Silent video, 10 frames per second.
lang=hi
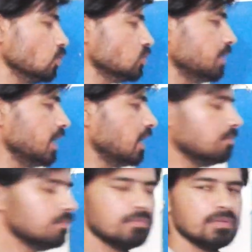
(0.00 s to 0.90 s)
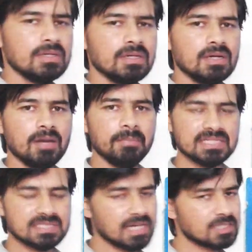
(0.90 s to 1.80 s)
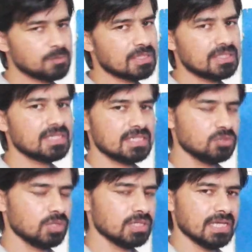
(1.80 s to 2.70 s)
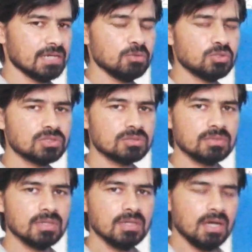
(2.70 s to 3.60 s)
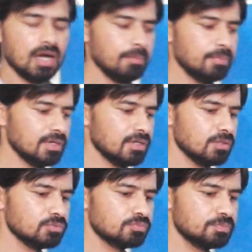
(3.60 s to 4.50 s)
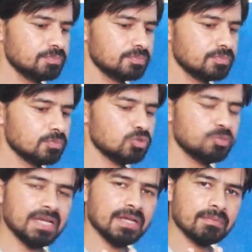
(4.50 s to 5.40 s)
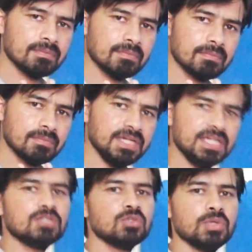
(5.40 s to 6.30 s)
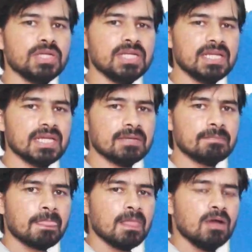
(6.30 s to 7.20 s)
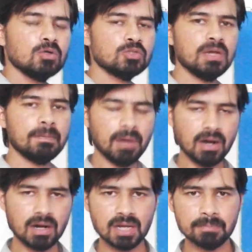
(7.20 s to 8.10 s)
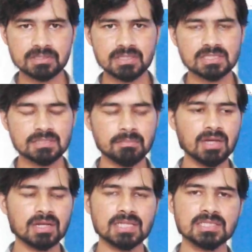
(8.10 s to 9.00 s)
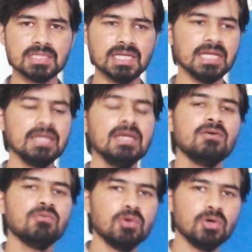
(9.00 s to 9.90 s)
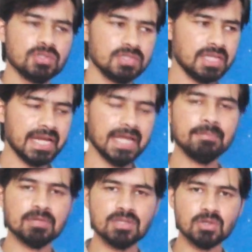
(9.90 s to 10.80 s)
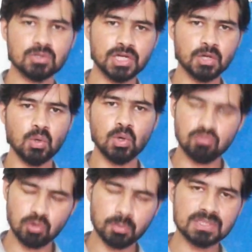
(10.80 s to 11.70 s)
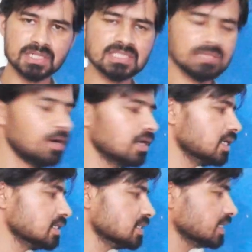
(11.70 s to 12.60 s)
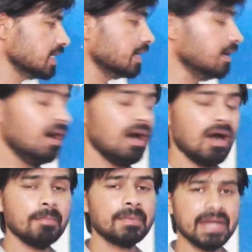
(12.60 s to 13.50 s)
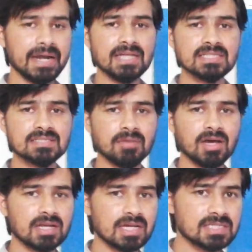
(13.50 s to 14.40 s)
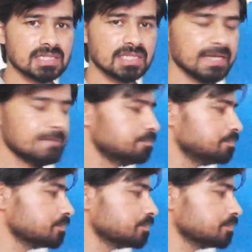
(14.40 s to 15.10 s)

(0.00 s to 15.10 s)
उसमें हम हमें सख्त पत्थर की ज़रूरत है उस अब उसमें ईंट ज़रूरी नहीं है उसमें आप पहाड़ का पत्थर इस्तेमाल कर सकते हैं वो दरियाई पत्थर होते हैं गोल वो पत्थर इस्तेमाल कर सकते हैं आप गहरा इस्तेमाल कर सकते हैं